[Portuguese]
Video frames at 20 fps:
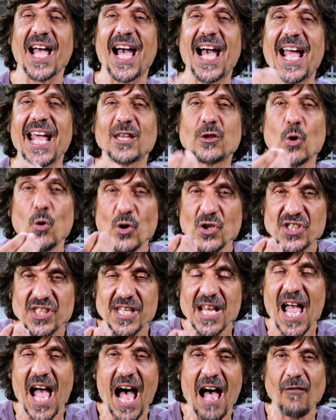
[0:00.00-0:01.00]
reduz
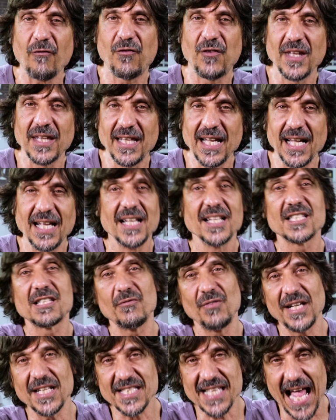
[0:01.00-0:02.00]
à vida
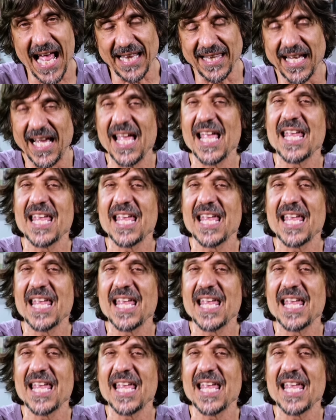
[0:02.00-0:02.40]
civilizada.